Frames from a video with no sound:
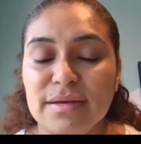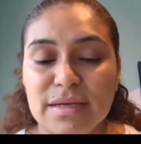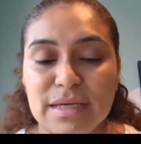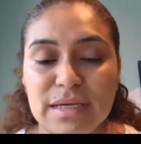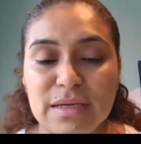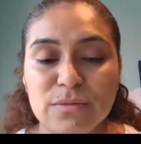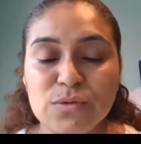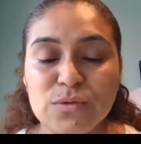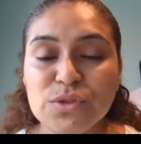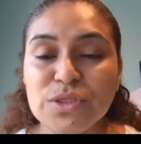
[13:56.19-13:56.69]

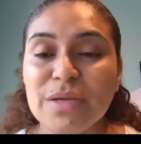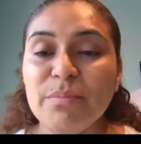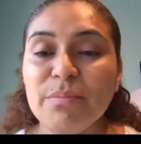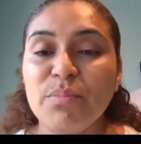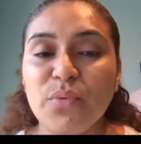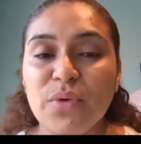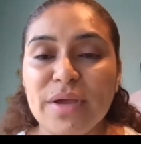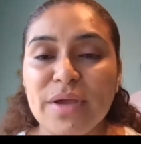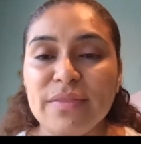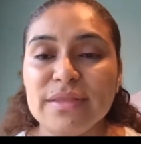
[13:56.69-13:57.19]
Eh, usted
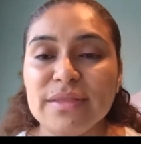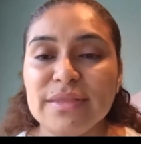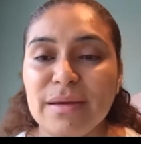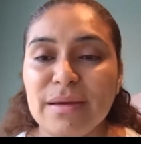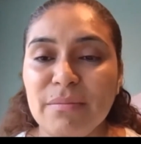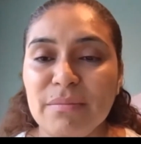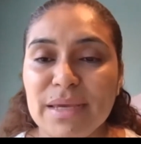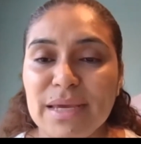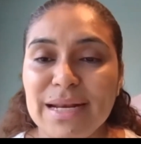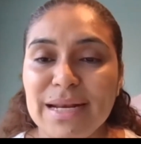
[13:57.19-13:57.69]
puede
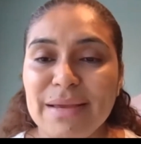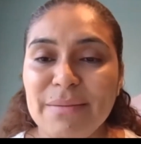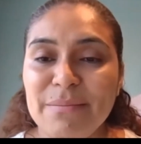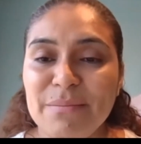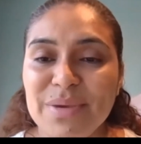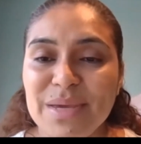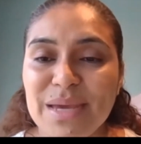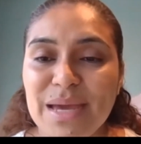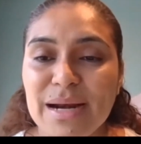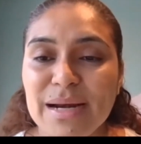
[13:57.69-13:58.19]
también
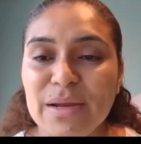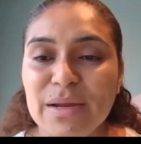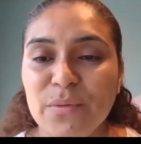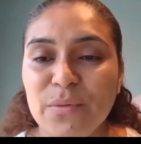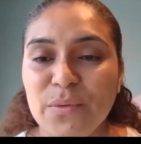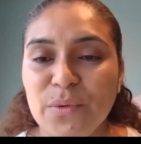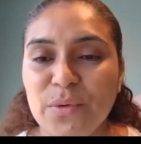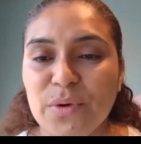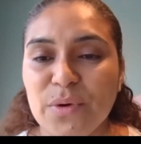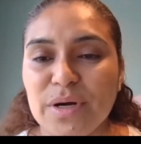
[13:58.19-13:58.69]
enviarle
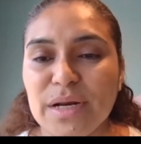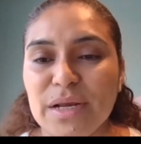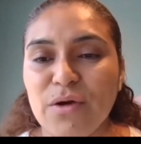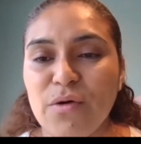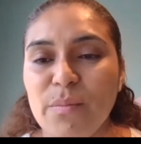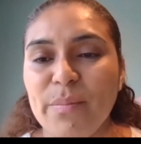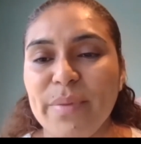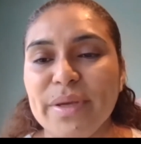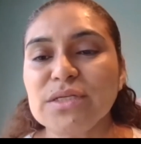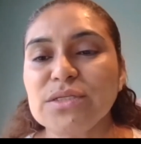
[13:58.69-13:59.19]
un
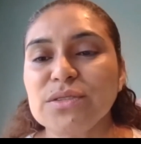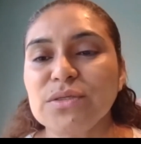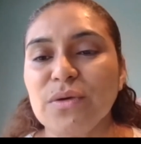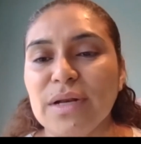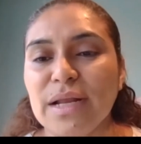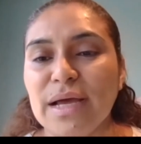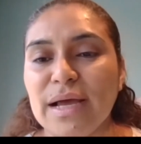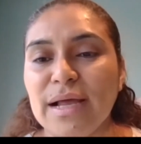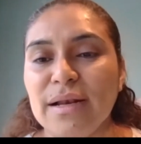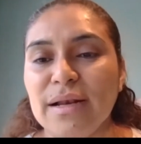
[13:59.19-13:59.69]
correo
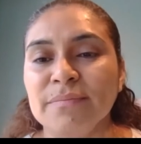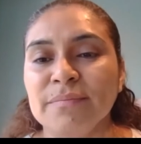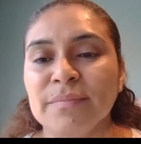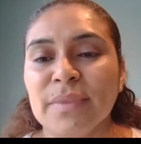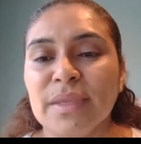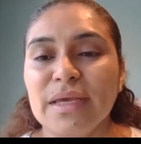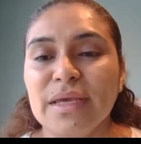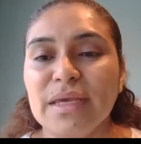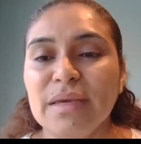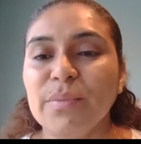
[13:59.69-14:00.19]
personal
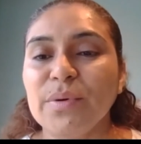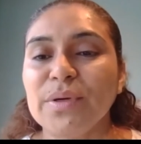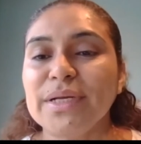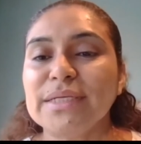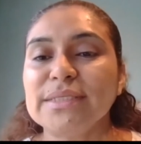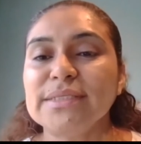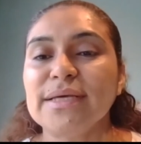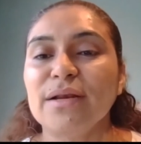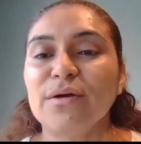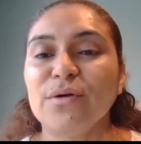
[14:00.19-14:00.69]
y
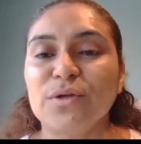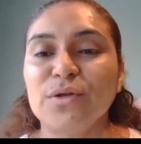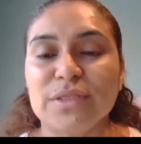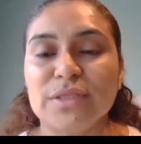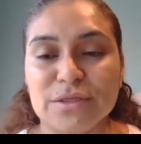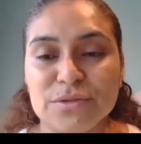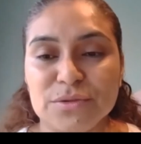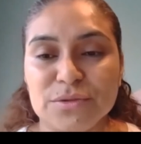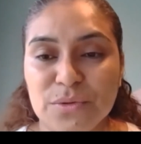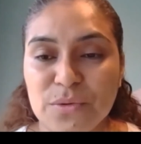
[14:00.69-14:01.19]
ponerse al
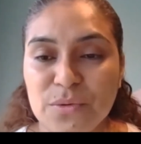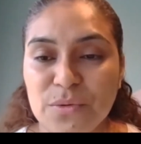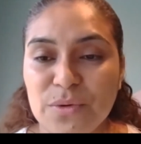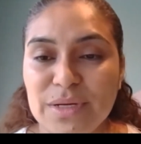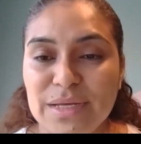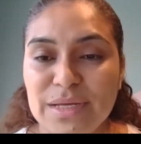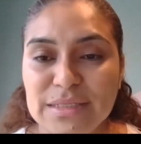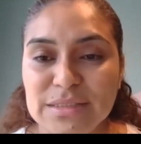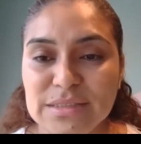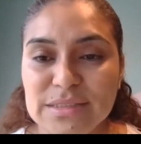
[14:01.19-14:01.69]
contacto
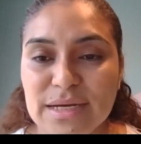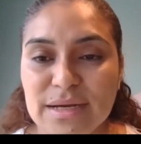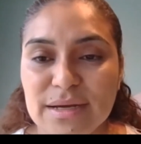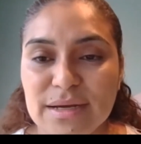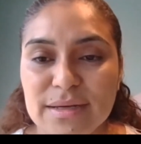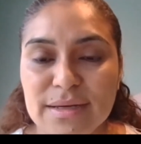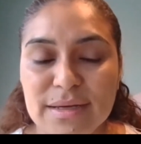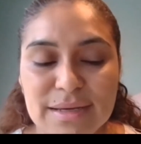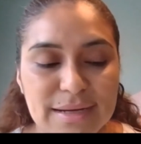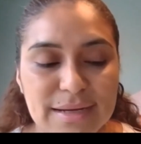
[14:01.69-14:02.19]
con ella.